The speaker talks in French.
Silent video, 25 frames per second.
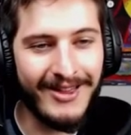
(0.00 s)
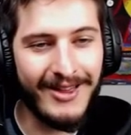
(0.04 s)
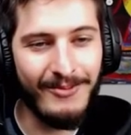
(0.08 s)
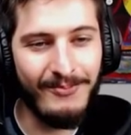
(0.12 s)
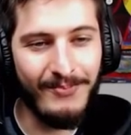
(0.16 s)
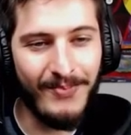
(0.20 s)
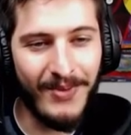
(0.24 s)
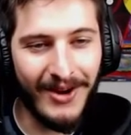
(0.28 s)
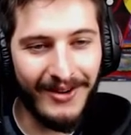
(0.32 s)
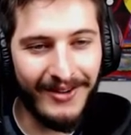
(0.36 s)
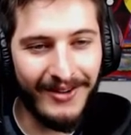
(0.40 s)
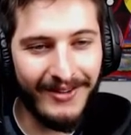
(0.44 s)
J'ai
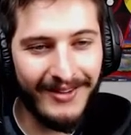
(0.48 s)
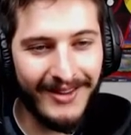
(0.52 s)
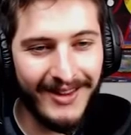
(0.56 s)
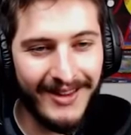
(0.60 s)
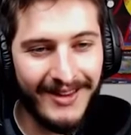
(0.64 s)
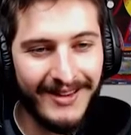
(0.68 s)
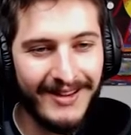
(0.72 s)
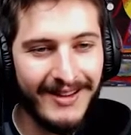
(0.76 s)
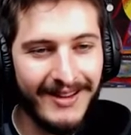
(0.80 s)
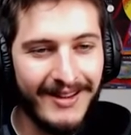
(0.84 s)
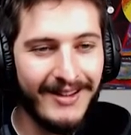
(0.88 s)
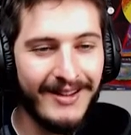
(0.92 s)
pas envie
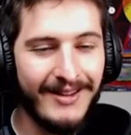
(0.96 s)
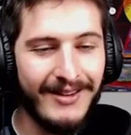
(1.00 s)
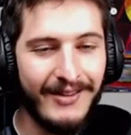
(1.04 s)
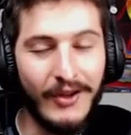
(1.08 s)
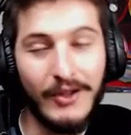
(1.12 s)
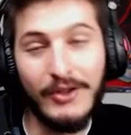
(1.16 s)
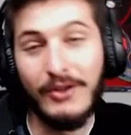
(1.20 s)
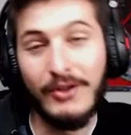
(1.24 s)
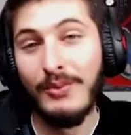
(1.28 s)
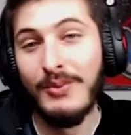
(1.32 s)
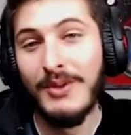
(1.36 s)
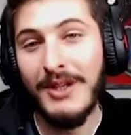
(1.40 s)

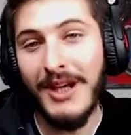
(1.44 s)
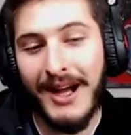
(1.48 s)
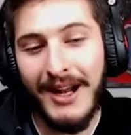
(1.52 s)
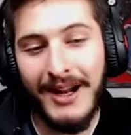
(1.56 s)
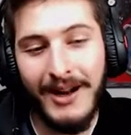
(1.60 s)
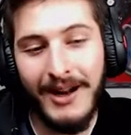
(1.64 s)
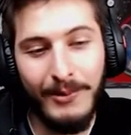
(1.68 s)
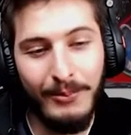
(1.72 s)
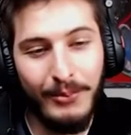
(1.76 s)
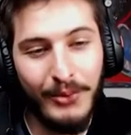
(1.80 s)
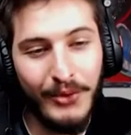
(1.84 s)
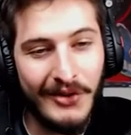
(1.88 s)
Enfin, tu me diras, elle a
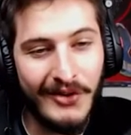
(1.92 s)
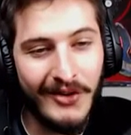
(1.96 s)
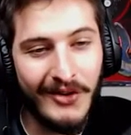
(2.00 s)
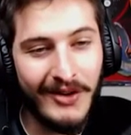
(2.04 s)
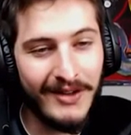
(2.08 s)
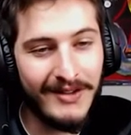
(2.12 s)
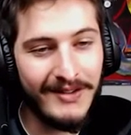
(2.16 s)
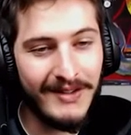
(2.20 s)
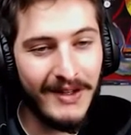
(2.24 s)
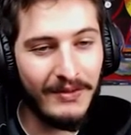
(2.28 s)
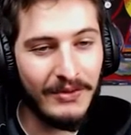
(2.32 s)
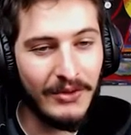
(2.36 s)
le plus de
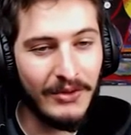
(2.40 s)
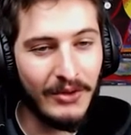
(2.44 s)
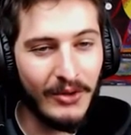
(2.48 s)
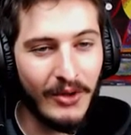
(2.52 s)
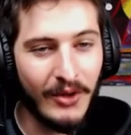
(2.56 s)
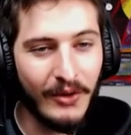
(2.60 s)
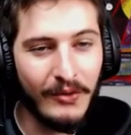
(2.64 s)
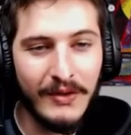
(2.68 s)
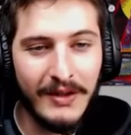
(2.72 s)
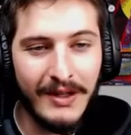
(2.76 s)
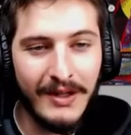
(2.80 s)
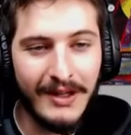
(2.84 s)
réserve, donc
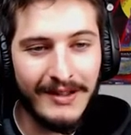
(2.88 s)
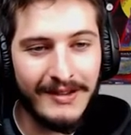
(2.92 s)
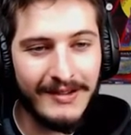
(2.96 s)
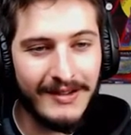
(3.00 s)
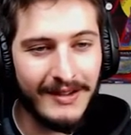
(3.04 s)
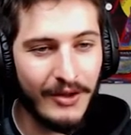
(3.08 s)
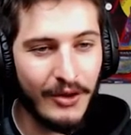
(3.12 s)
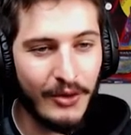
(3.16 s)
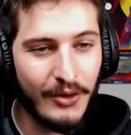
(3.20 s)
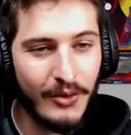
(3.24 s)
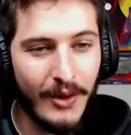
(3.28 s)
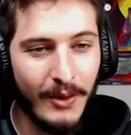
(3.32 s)
au final, c'est
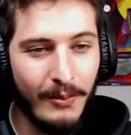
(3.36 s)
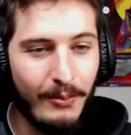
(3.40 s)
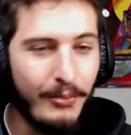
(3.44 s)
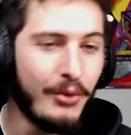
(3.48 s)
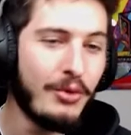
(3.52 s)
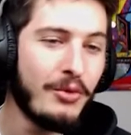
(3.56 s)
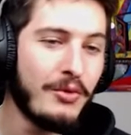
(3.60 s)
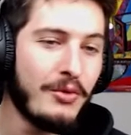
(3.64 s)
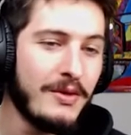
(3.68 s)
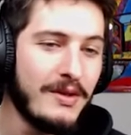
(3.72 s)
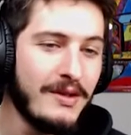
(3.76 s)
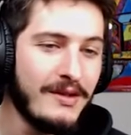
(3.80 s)
le choix le plus
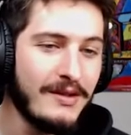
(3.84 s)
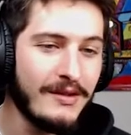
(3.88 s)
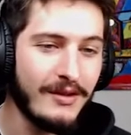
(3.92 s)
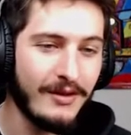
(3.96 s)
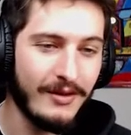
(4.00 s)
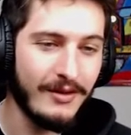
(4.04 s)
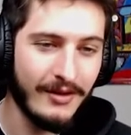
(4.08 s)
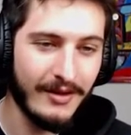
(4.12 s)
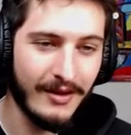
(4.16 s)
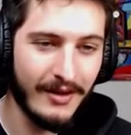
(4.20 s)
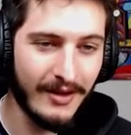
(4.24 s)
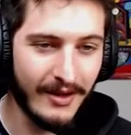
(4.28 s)

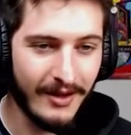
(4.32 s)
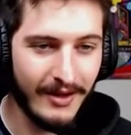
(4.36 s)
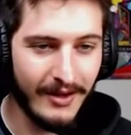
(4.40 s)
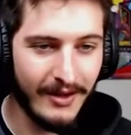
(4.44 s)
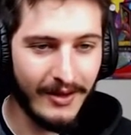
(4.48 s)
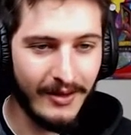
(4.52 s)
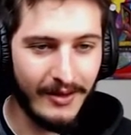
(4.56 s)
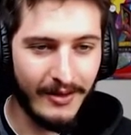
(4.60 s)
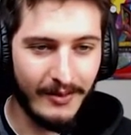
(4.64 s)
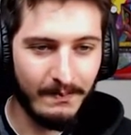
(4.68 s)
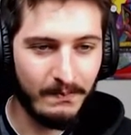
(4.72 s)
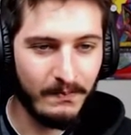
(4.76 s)
judicieux.
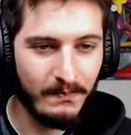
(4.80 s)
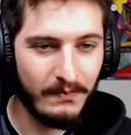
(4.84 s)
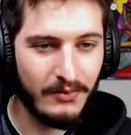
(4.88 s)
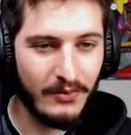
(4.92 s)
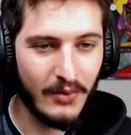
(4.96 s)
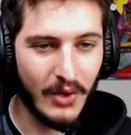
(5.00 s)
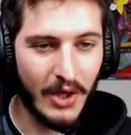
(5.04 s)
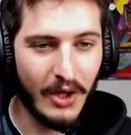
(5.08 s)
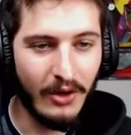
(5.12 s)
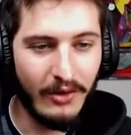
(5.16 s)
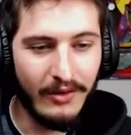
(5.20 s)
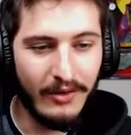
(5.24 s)

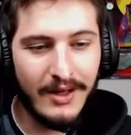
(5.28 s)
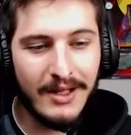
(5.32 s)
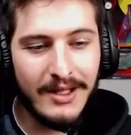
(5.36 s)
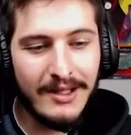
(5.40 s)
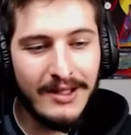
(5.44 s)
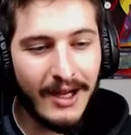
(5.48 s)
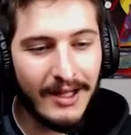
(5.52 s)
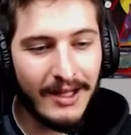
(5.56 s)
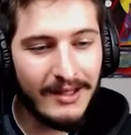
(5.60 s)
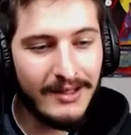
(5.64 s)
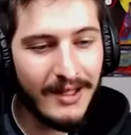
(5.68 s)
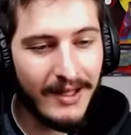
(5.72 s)
Bon, allez, on va
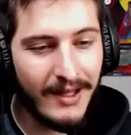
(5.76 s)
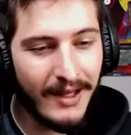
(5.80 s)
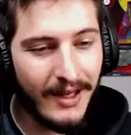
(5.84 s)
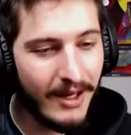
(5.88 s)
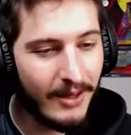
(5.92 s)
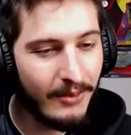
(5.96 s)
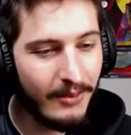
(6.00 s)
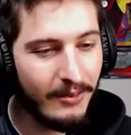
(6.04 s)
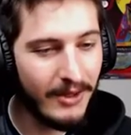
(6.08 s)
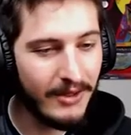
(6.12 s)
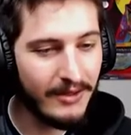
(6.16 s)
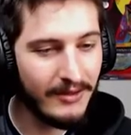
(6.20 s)
l'hydrater,
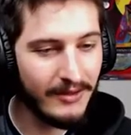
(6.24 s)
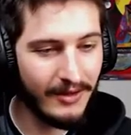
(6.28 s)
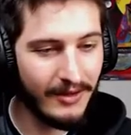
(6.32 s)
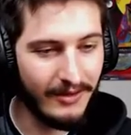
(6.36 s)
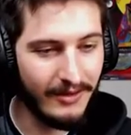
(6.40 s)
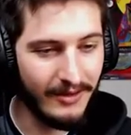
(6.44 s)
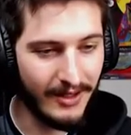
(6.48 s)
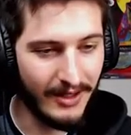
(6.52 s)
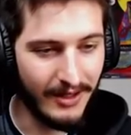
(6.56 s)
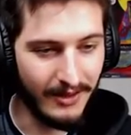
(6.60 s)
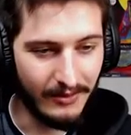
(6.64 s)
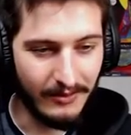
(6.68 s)
elle, parce que
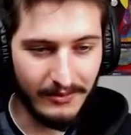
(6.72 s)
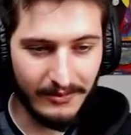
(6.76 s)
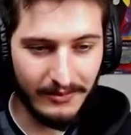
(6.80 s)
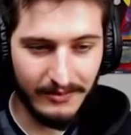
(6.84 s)
voilà.